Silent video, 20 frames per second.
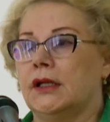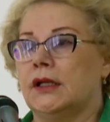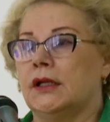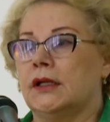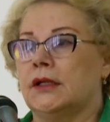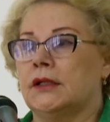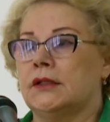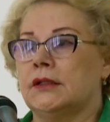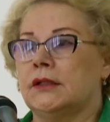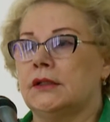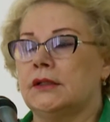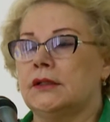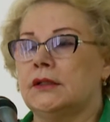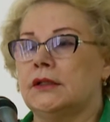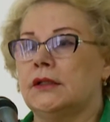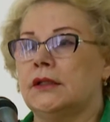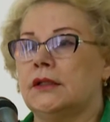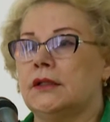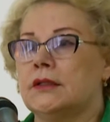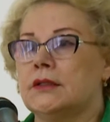
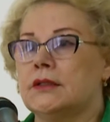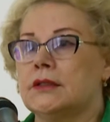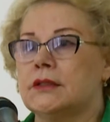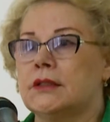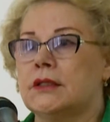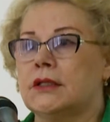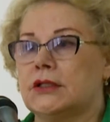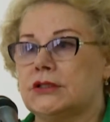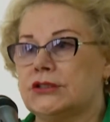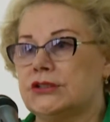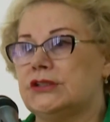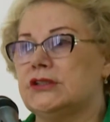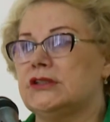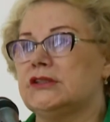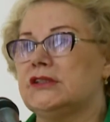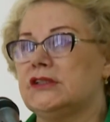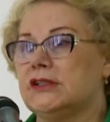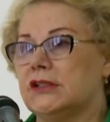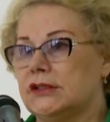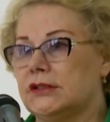э, каждый
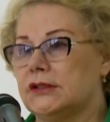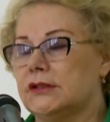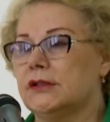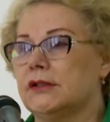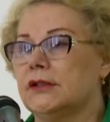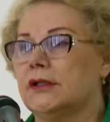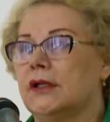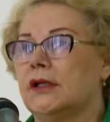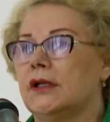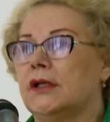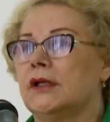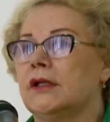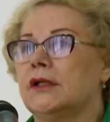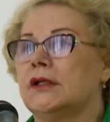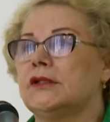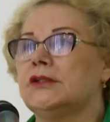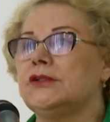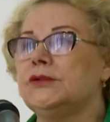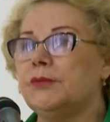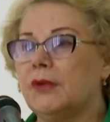день
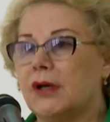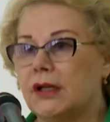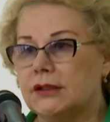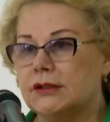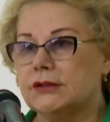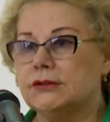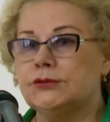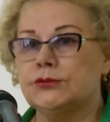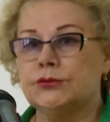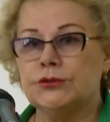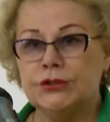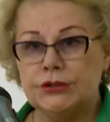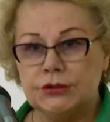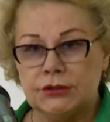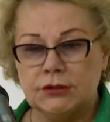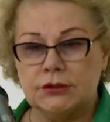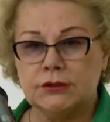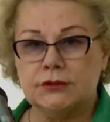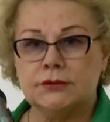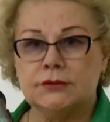немало
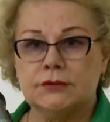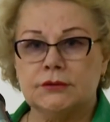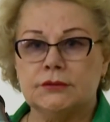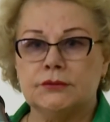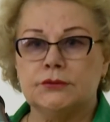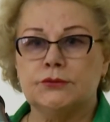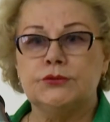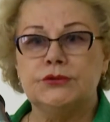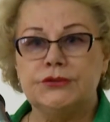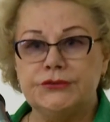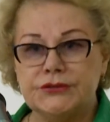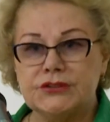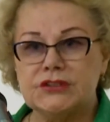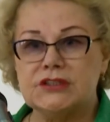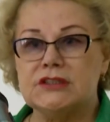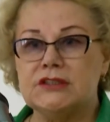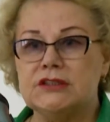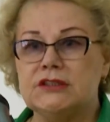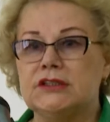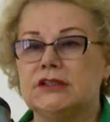других
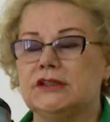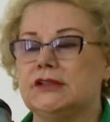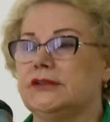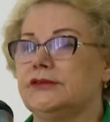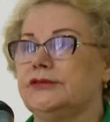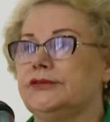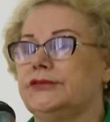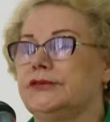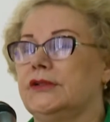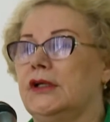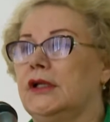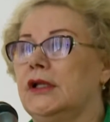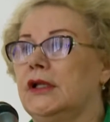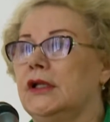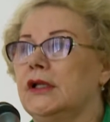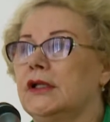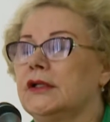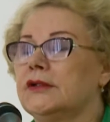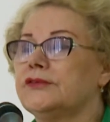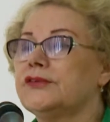университетов
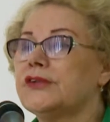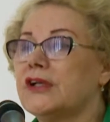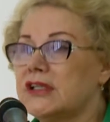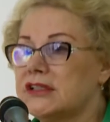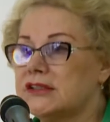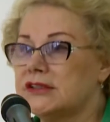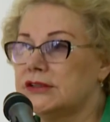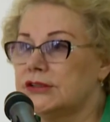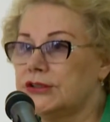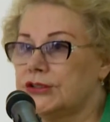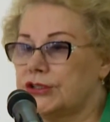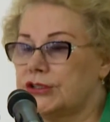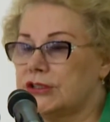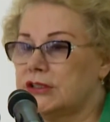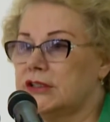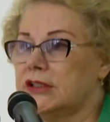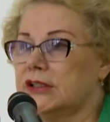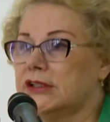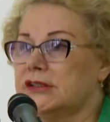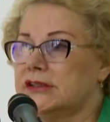в разных
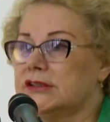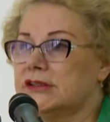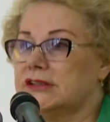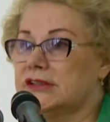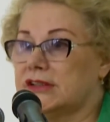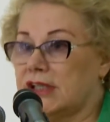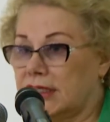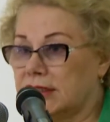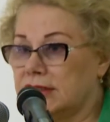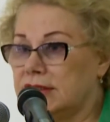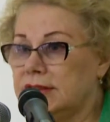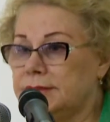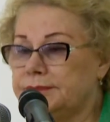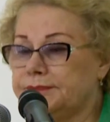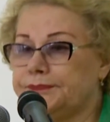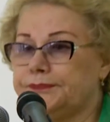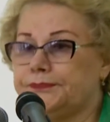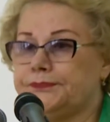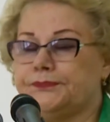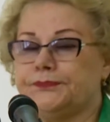частях страны.
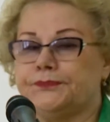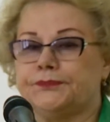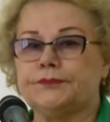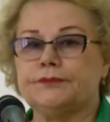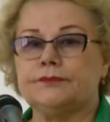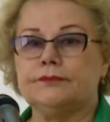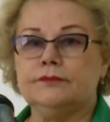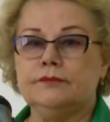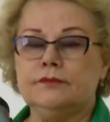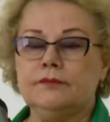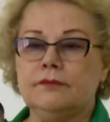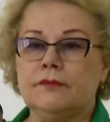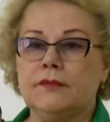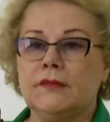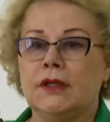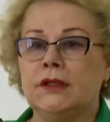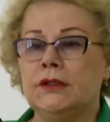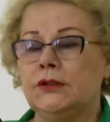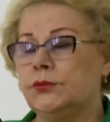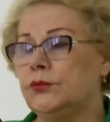
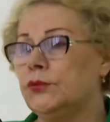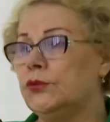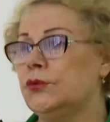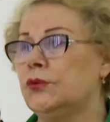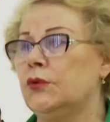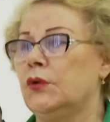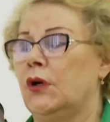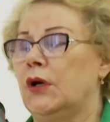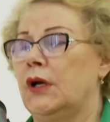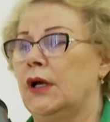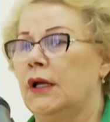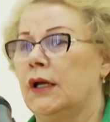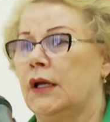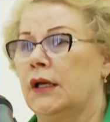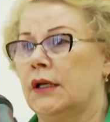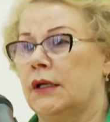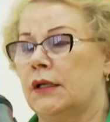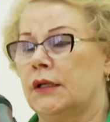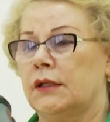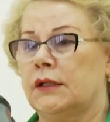Ему
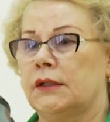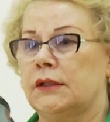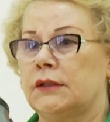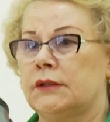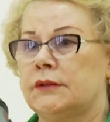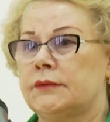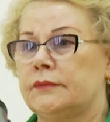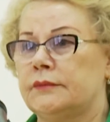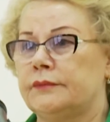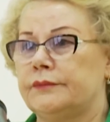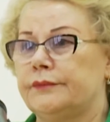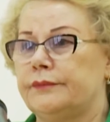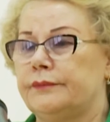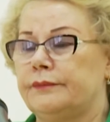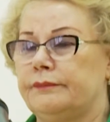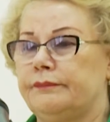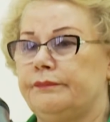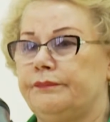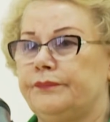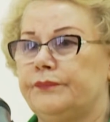э,
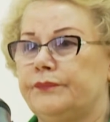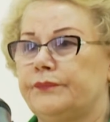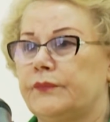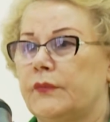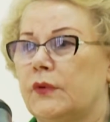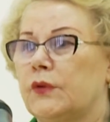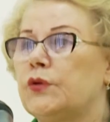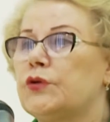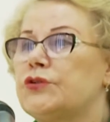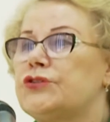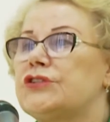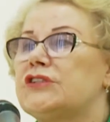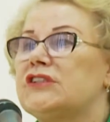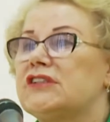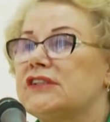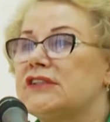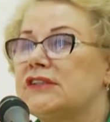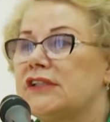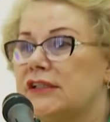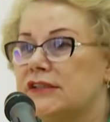
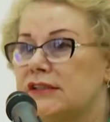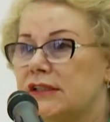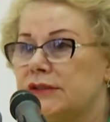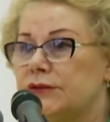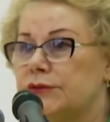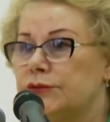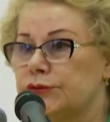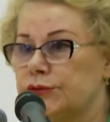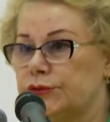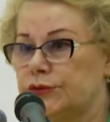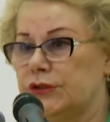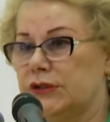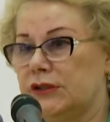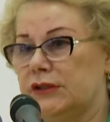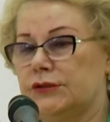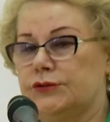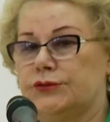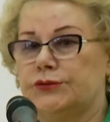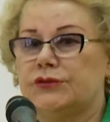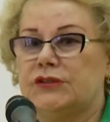хочется сказать то, что я
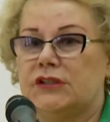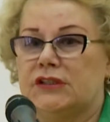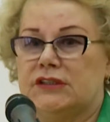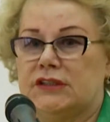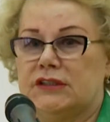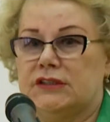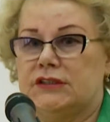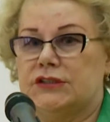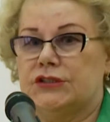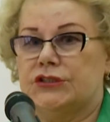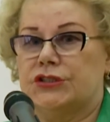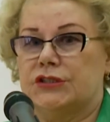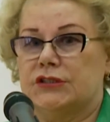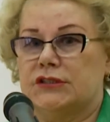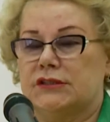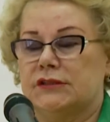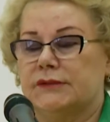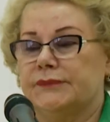хочу сказать сейчас.